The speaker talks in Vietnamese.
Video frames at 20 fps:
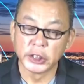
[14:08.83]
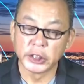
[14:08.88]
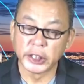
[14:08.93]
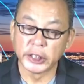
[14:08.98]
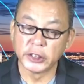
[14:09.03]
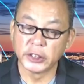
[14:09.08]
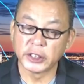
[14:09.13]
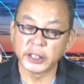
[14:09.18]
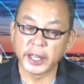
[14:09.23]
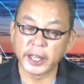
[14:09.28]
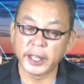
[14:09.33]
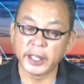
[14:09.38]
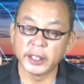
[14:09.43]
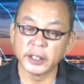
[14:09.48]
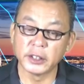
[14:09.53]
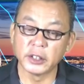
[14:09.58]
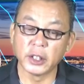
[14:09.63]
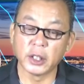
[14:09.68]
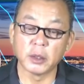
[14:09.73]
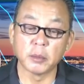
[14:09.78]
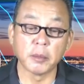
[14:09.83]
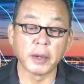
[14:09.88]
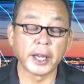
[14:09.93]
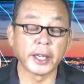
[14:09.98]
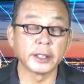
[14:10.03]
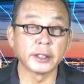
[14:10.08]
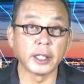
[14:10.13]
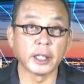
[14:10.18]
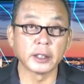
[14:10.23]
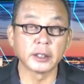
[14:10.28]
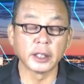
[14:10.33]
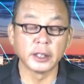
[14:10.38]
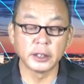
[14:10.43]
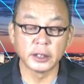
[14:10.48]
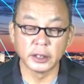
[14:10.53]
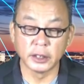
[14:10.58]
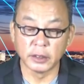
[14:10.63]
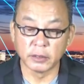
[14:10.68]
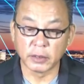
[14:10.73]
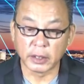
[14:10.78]
trên xe do mẹ chở tới
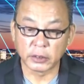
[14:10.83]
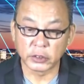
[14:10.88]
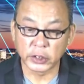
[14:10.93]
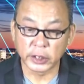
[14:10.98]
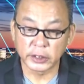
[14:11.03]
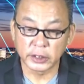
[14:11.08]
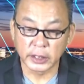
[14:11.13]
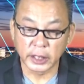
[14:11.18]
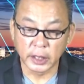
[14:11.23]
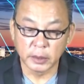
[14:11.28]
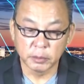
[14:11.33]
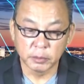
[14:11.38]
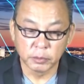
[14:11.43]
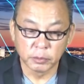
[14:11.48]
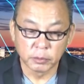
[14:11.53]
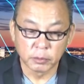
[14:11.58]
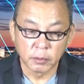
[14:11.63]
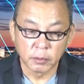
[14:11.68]
trường vào sáng sớm